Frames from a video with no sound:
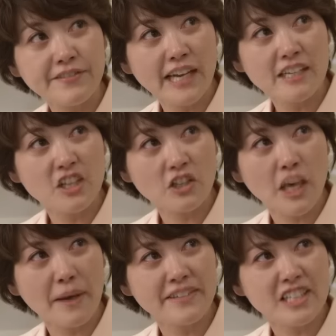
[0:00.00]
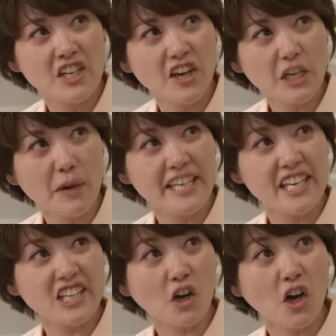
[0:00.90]
딸을 이렇게 만든 그 여자와
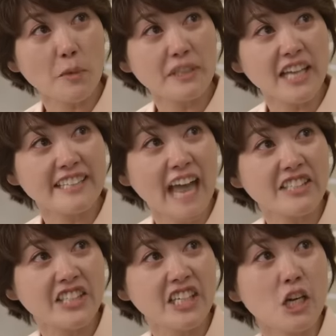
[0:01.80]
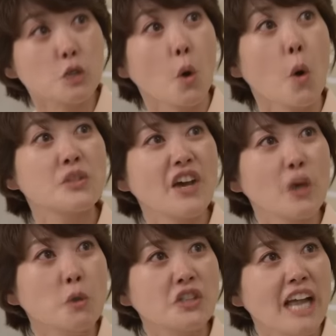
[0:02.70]
히덕거리며 사는 당신을
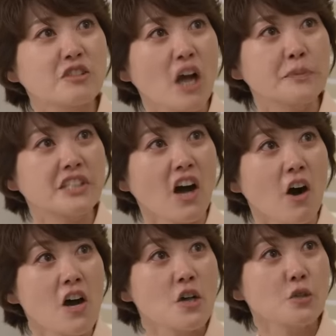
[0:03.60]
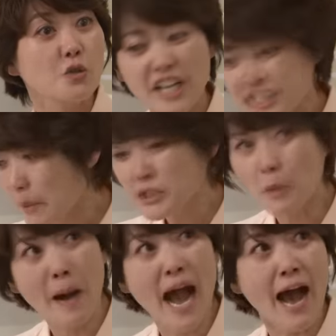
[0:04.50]
도저히 용서할 수가 없어. 눈 있으면 좀 봐.